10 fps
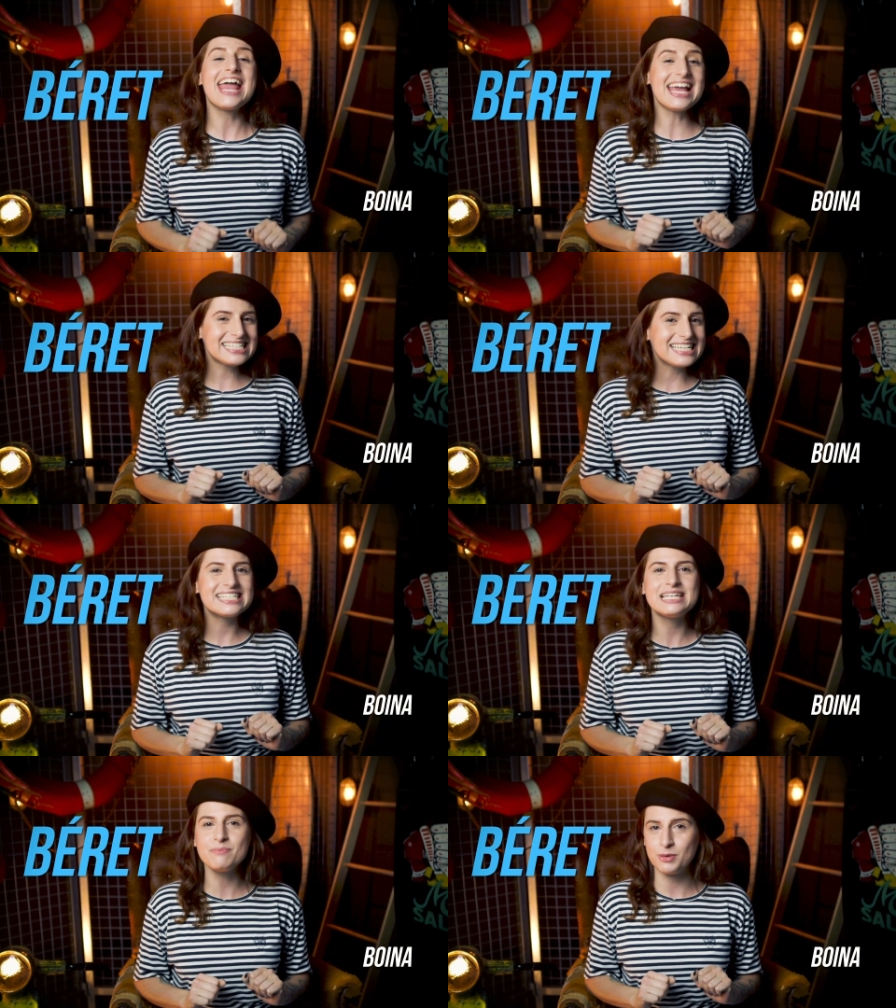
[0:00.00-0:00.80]
Esse
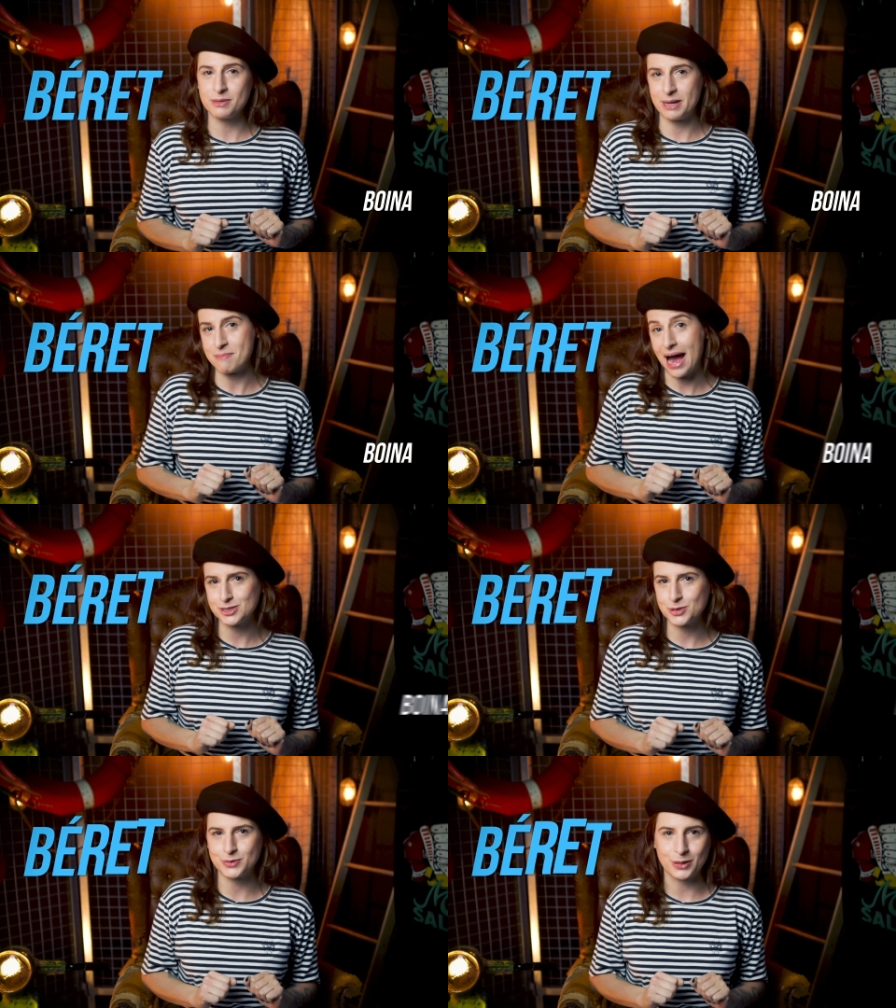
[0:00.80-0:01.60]
símbolo
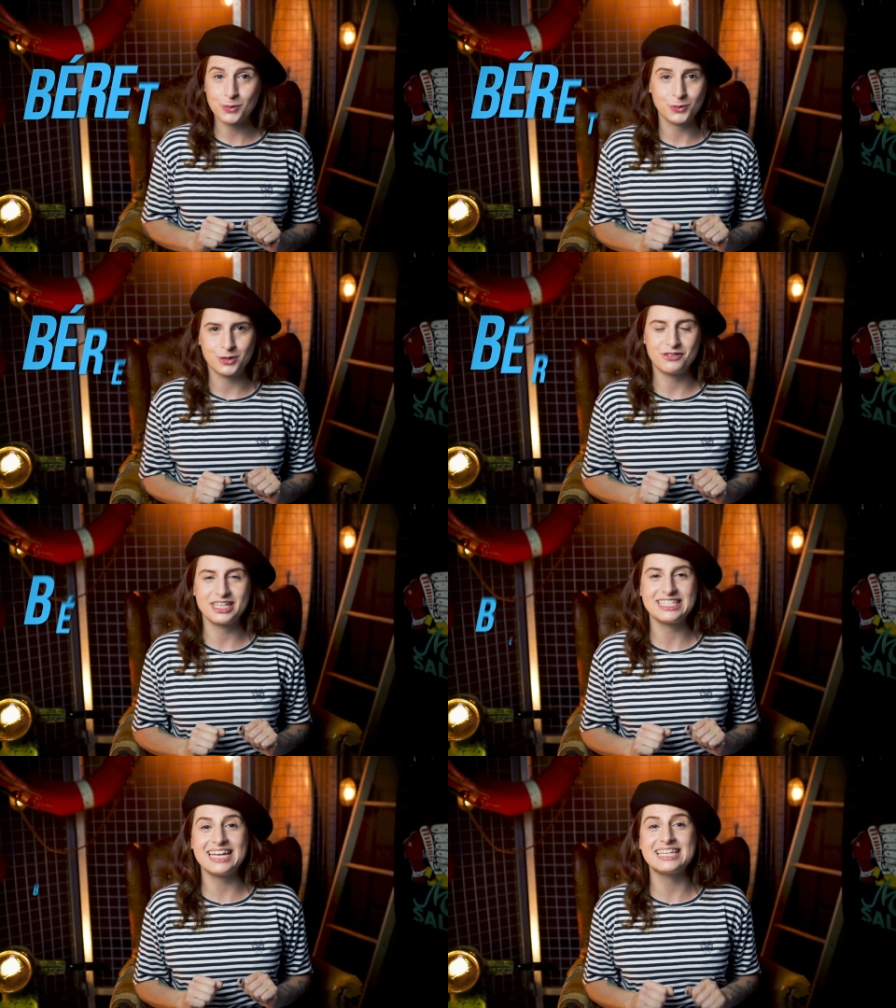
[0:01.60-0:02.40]
emblemático da cultura
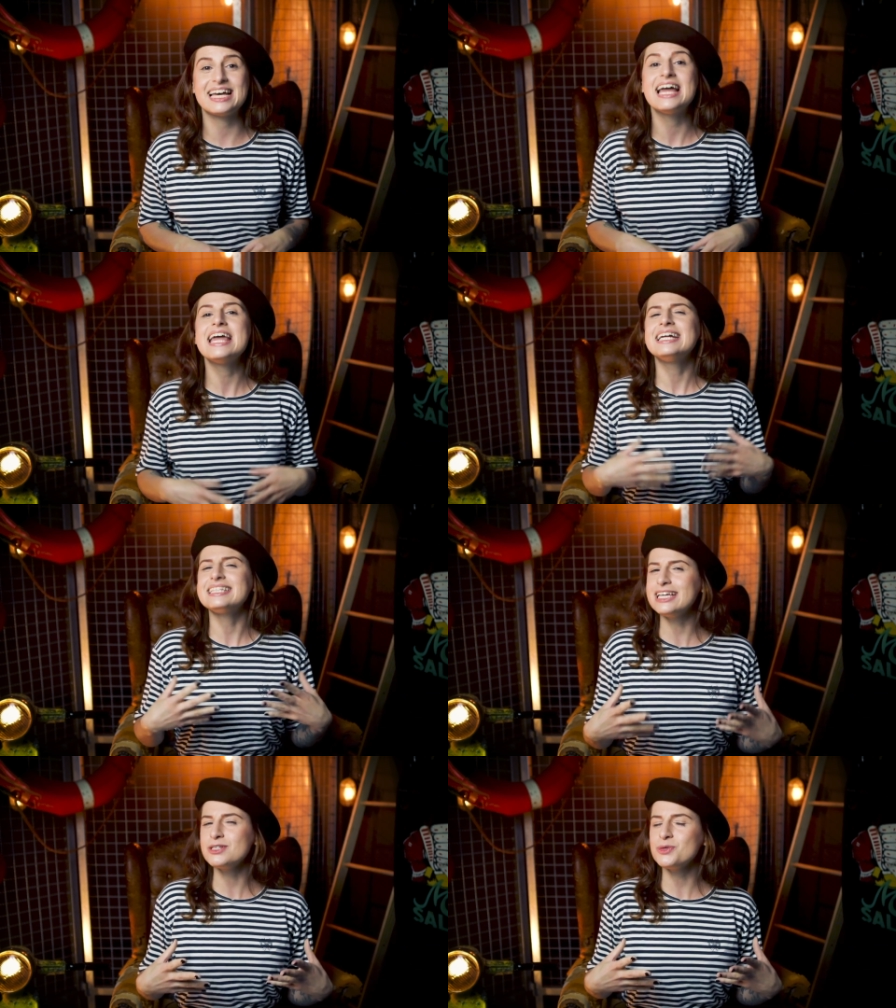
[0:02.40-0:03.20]
francesa
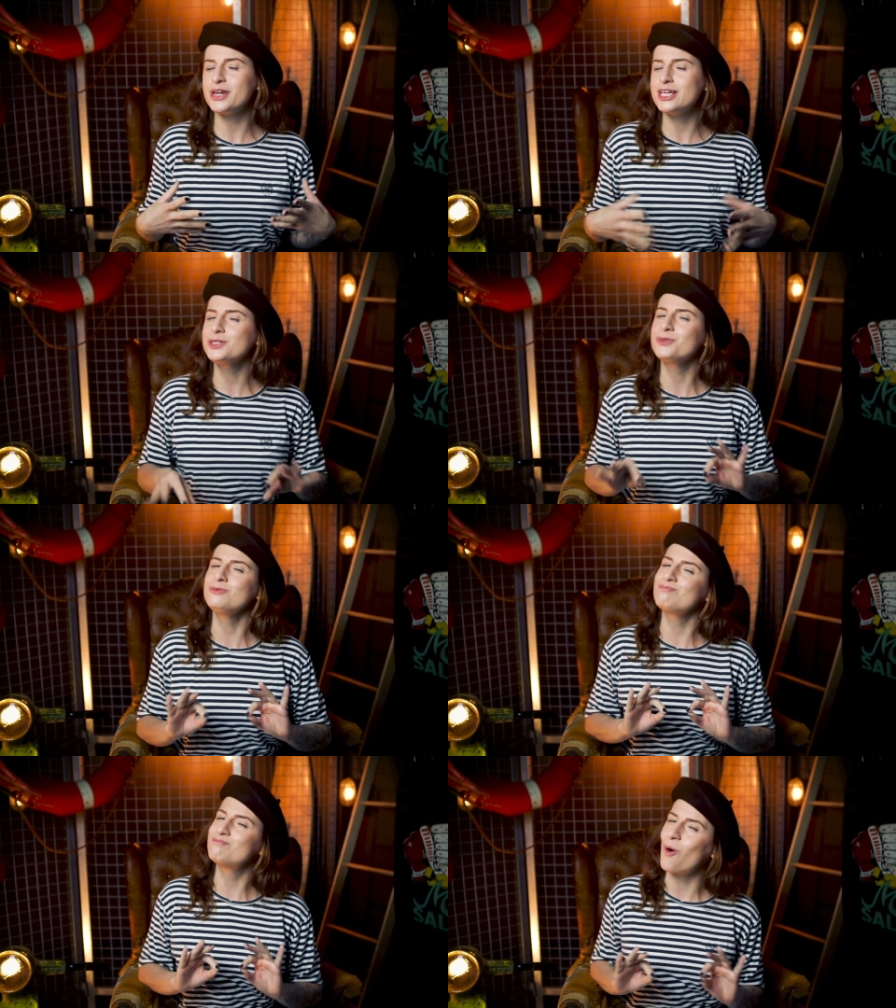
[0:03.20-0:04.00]
tem sua origem
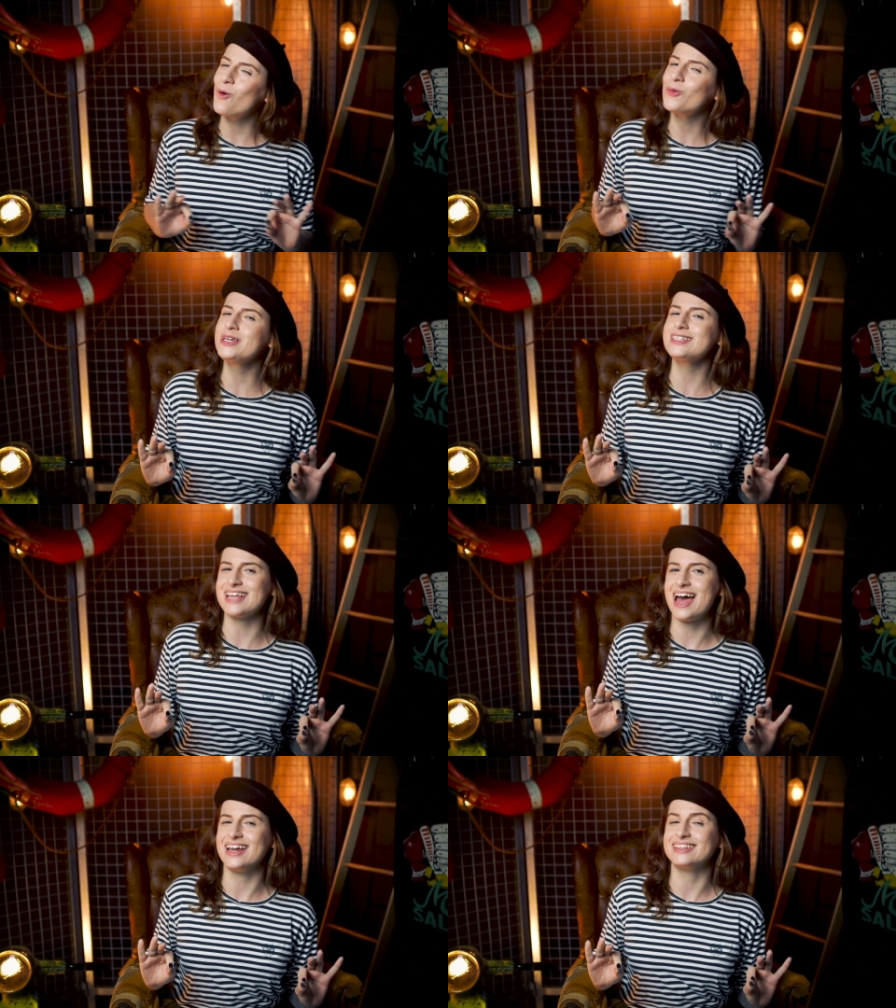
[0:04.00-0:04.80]
um pouco
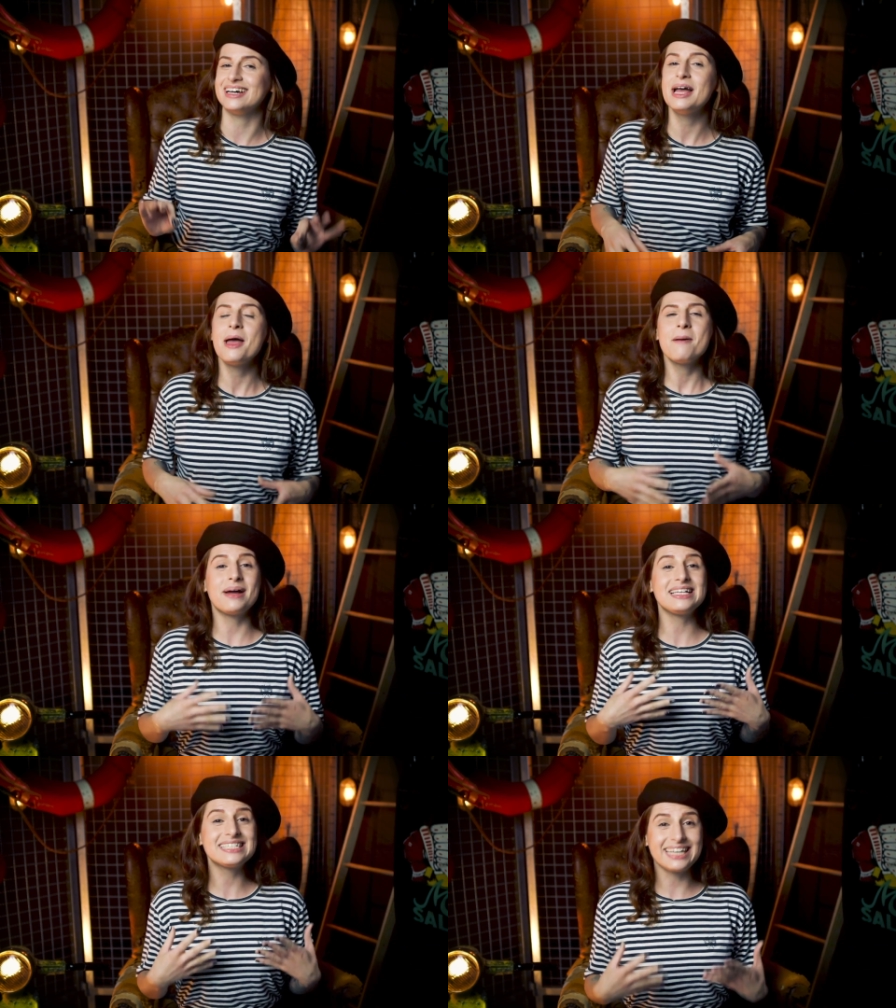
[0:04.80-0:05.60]
incerta,
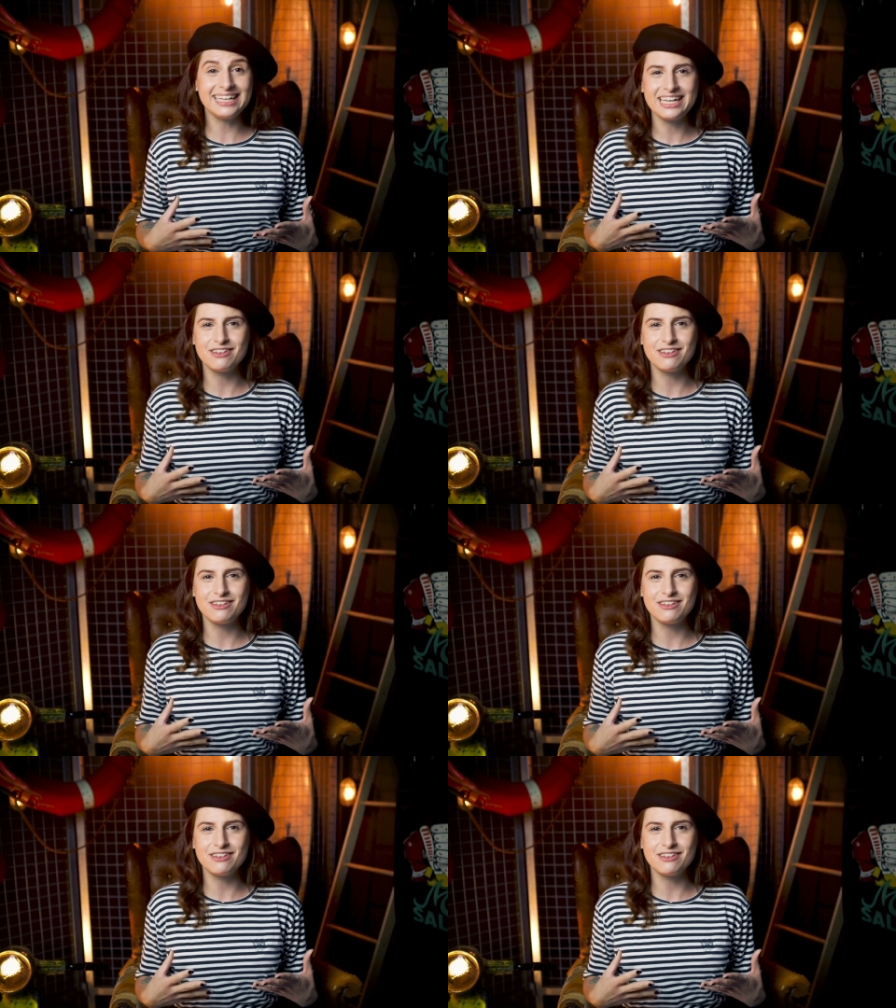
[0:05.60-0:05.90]
mas quem